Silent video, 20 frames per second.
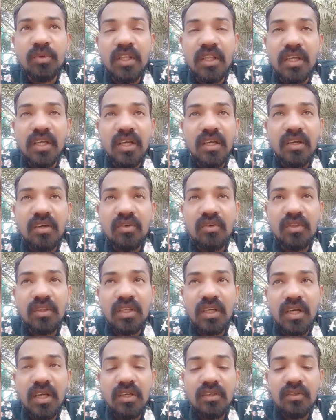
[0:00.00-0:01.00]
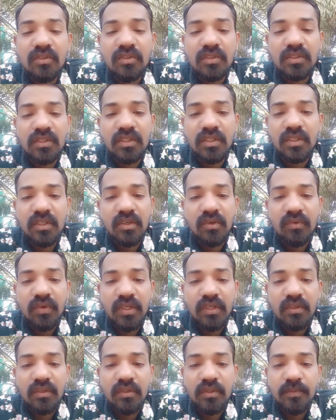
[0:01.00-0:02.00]
ఇప్పుడు అదిగాక కొత్త కానూన్ వచ్చింది
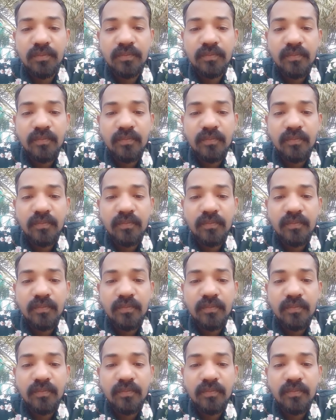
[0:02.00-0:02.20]
కువైట్లో